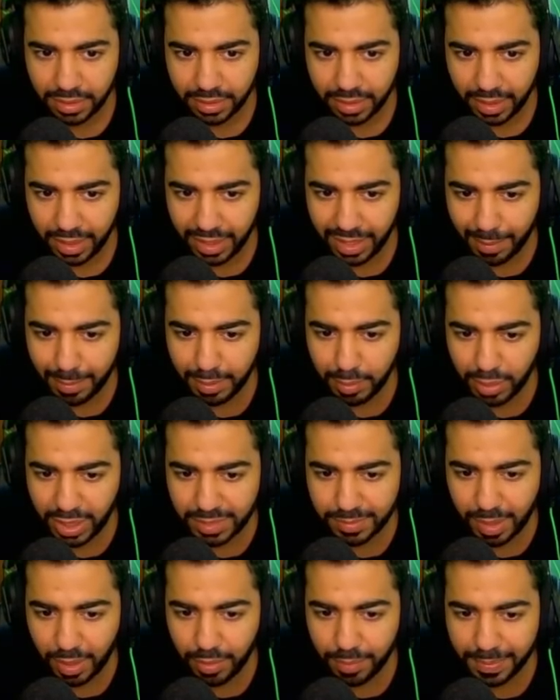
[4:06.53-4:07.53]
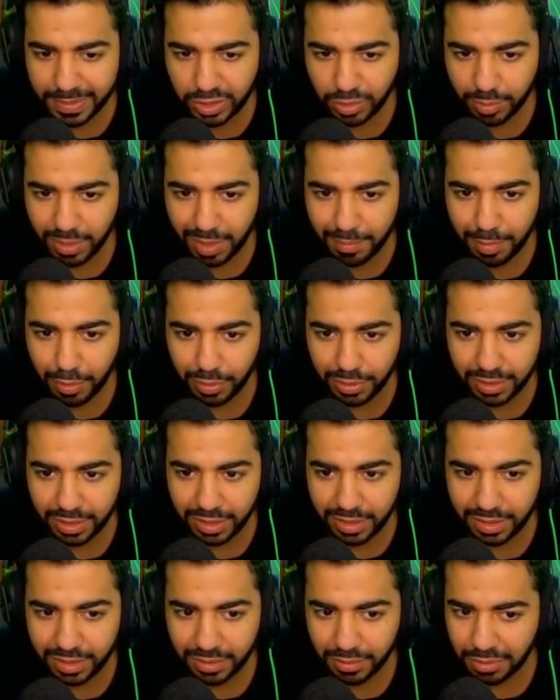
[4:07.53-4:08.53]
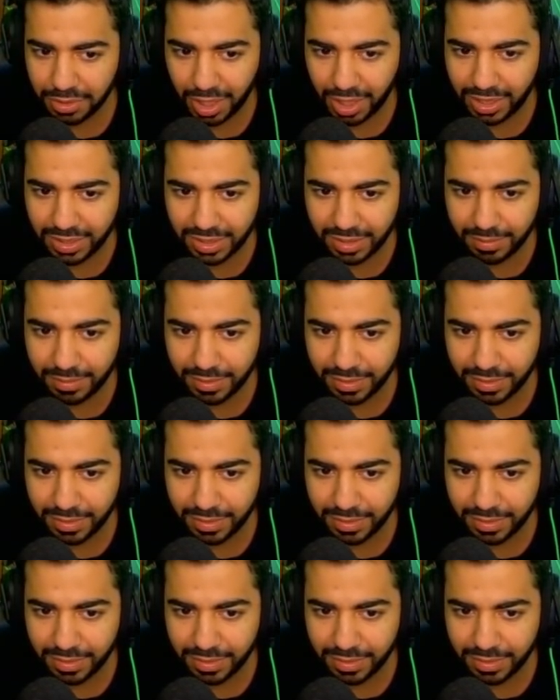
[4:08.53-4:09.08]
اللعبه دي مناسبه قوي بيستي ومنبه والله والله العظيم